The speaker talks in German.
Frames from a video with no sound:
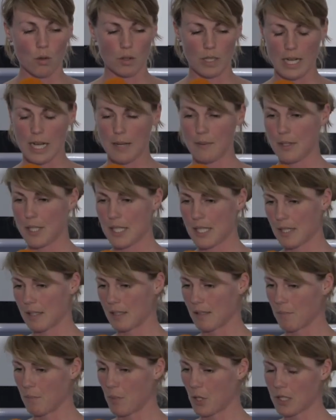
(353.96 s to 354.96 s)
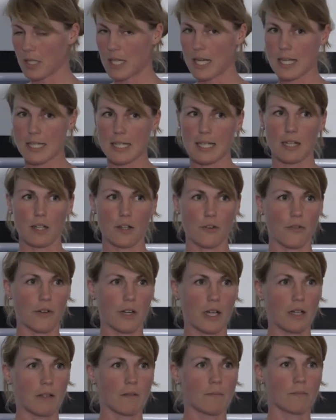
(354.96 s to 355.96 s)
Und dann habe ich diesen Podcast
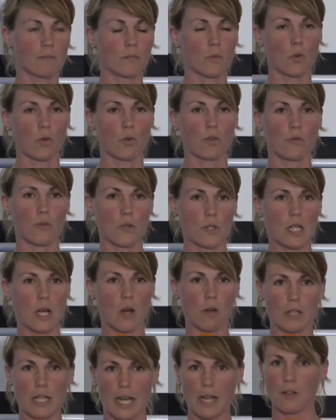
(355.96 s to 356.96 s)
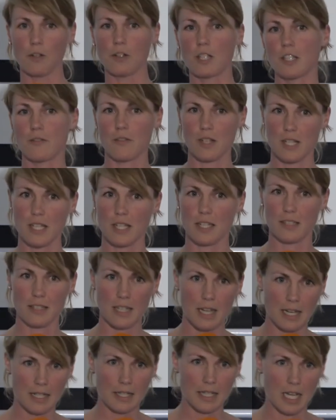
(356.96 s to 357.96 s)
angefangen und wusste auch da noch nicht, was ich
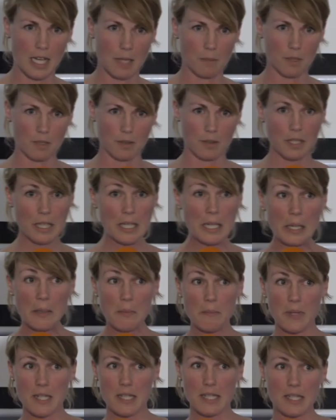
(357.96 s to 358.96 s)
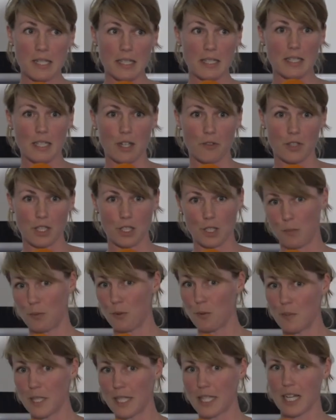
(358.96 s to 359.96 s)
getan habe, bis ich auf der
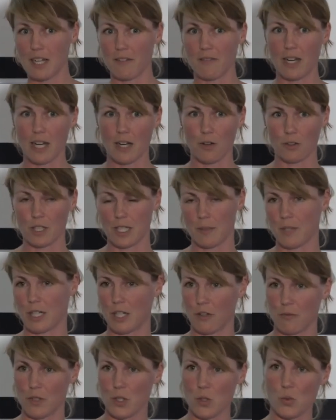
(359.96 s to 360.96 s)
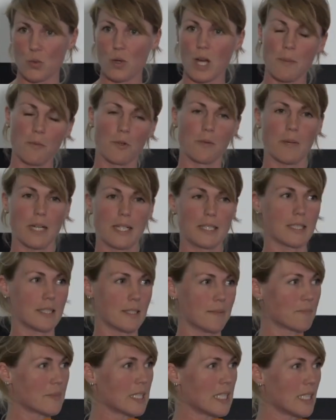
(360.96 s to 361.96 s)
Republika war und jemand auf mich zukam und
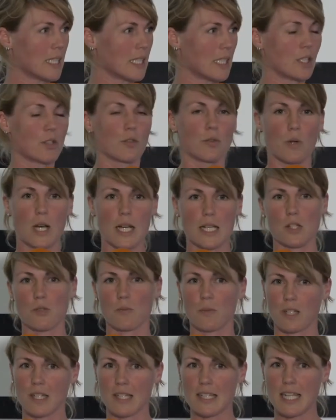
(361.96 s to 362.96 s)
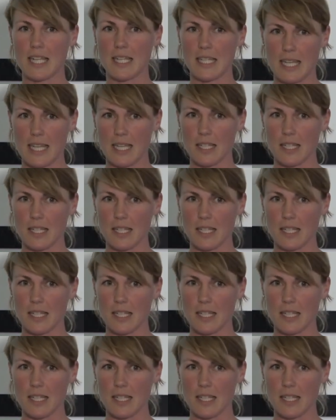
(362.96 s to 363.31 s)
meinte, du hast übrigens das